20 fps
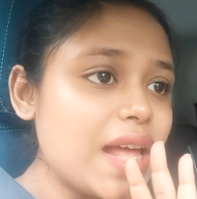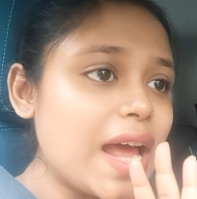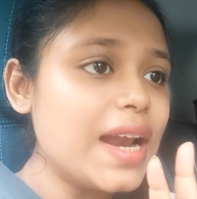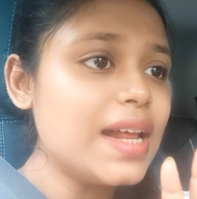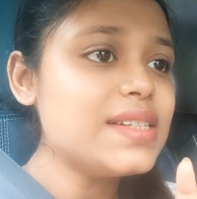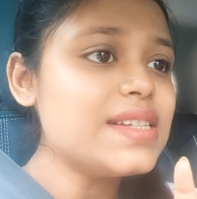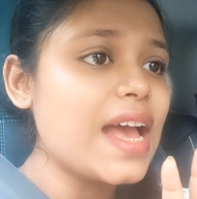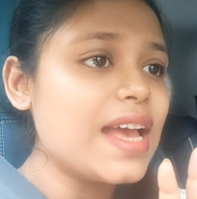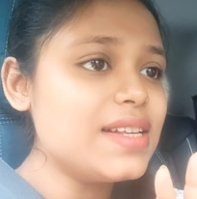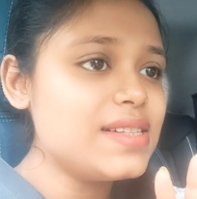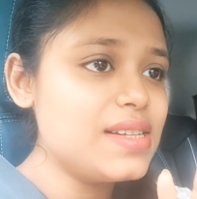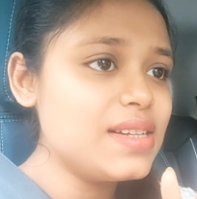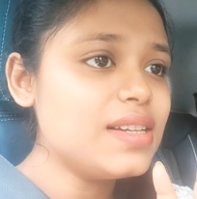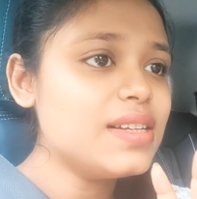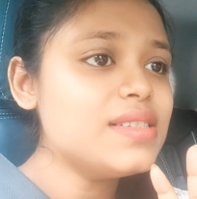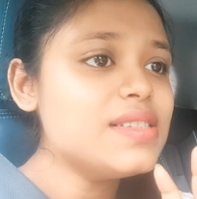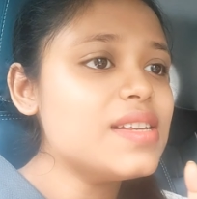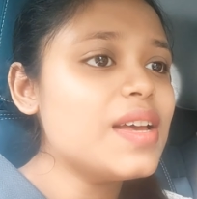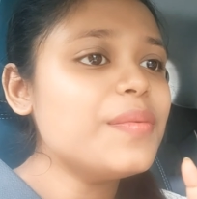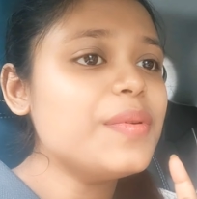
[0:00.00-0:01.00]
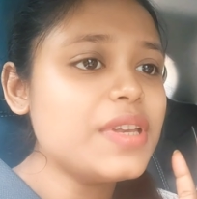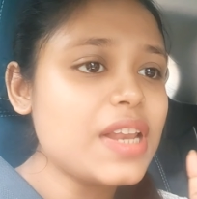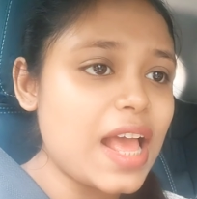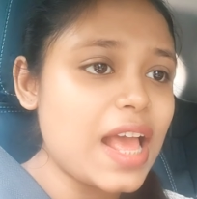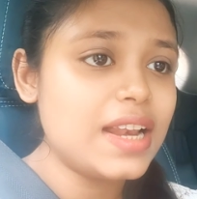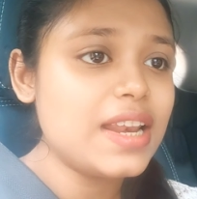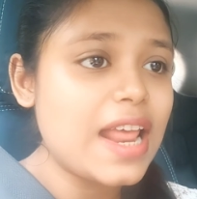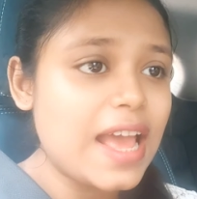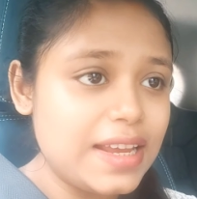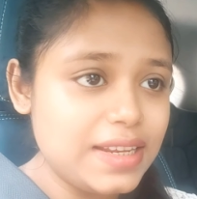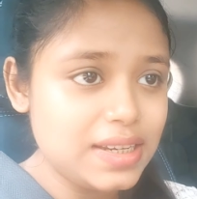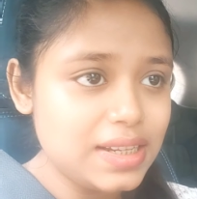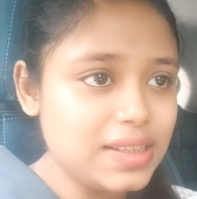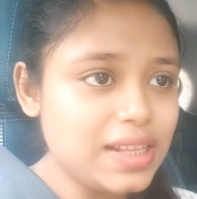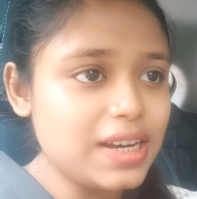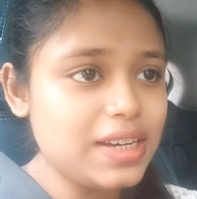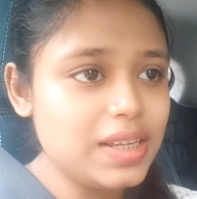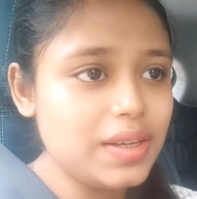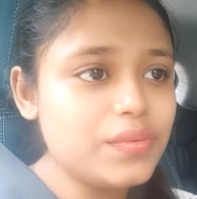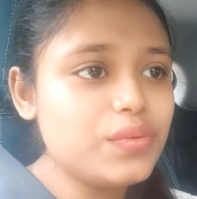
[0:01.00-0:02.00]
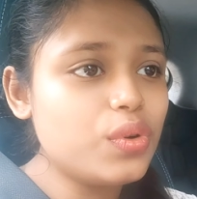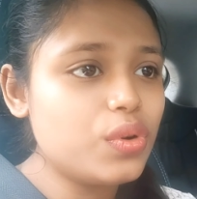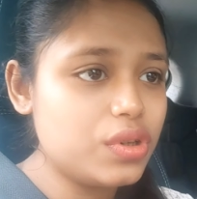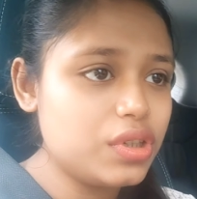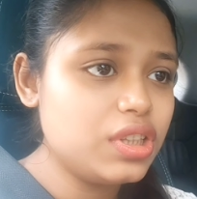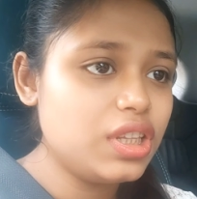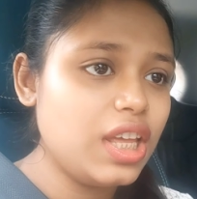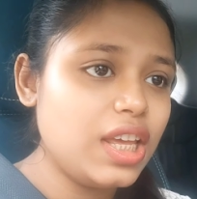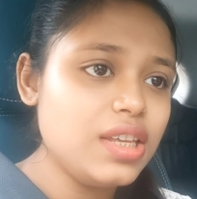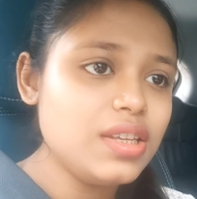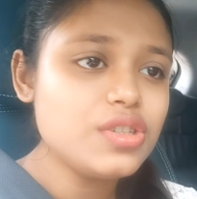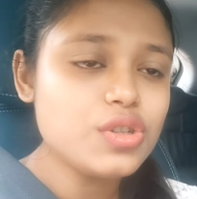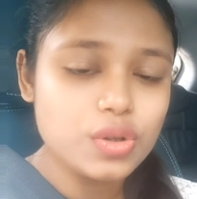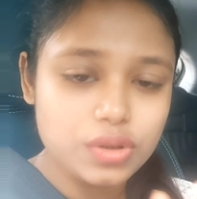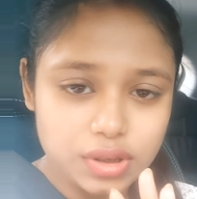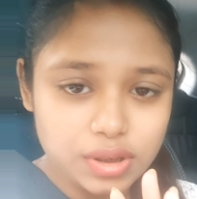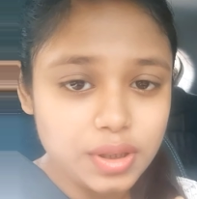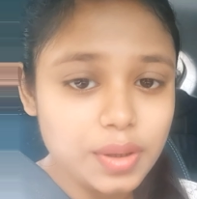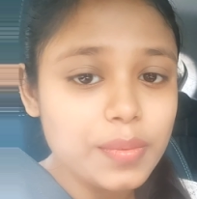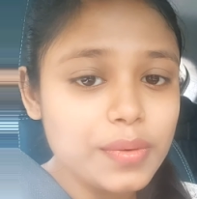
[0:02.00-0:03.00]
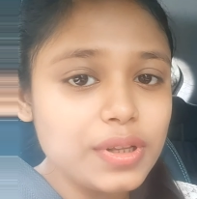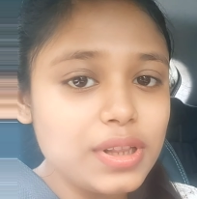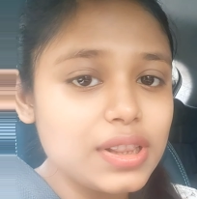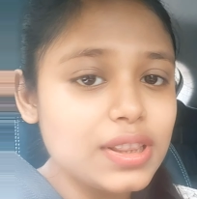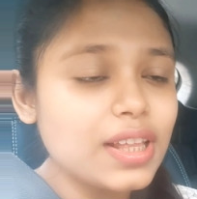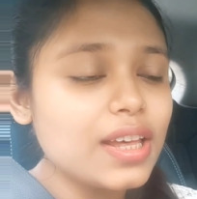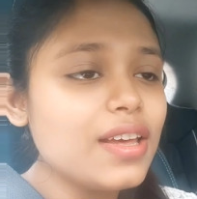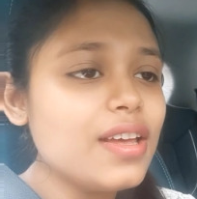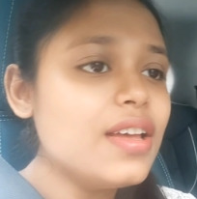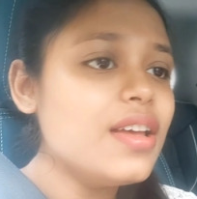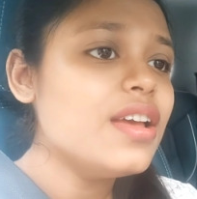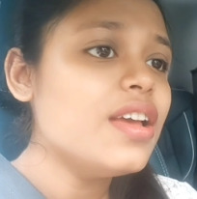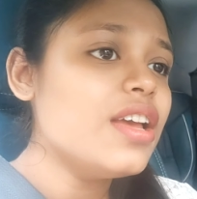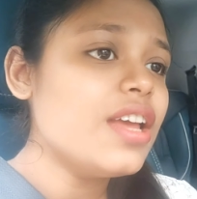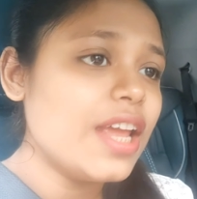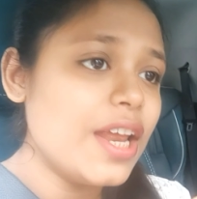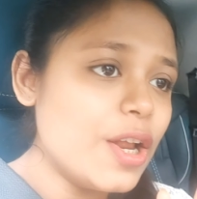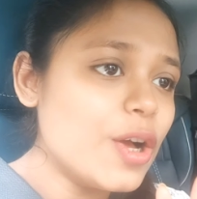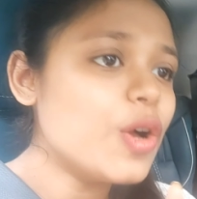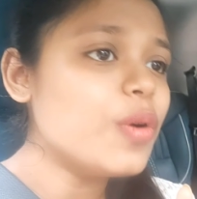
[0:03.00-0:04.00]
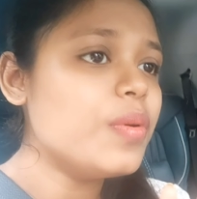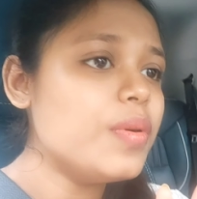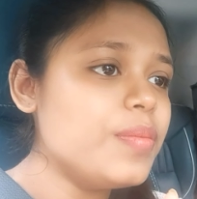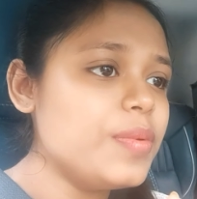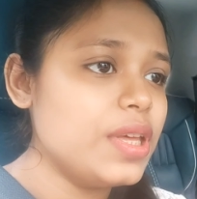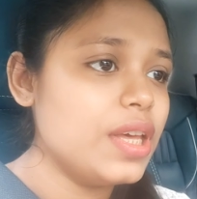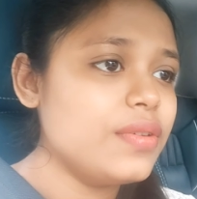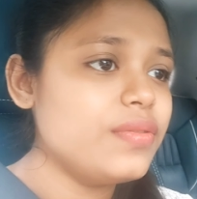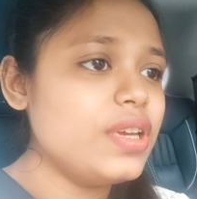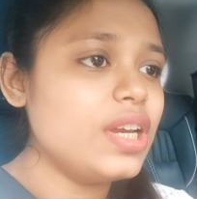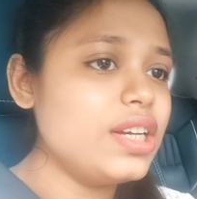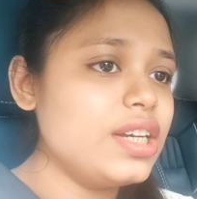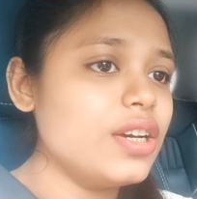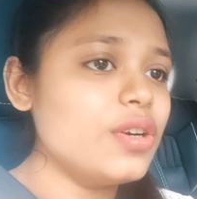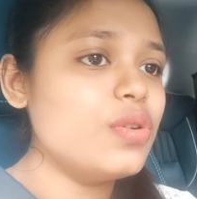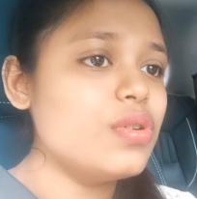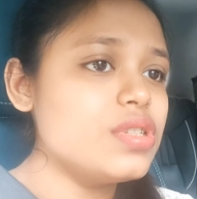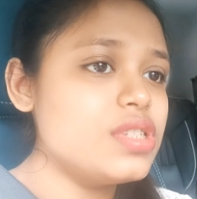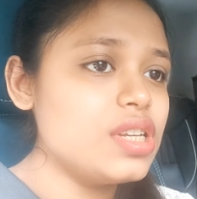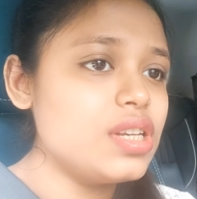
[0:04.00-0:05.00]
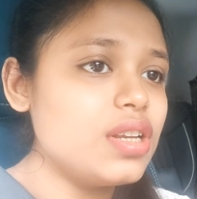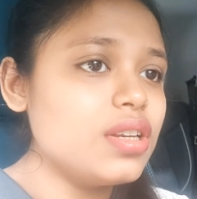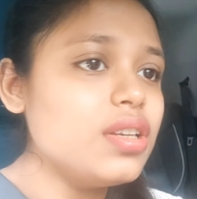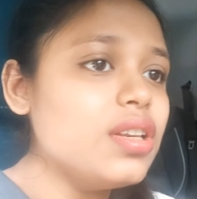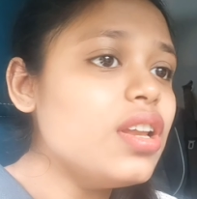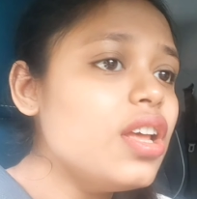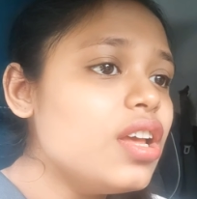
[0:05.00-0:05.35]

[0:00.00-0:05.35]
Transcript: তারা চাইছিলেন যে আমি লাইনে দাঁড়িয়ে ভোট দেই সত্যি বলতে এরকমই বিহেভিয়ারটা করছিলেন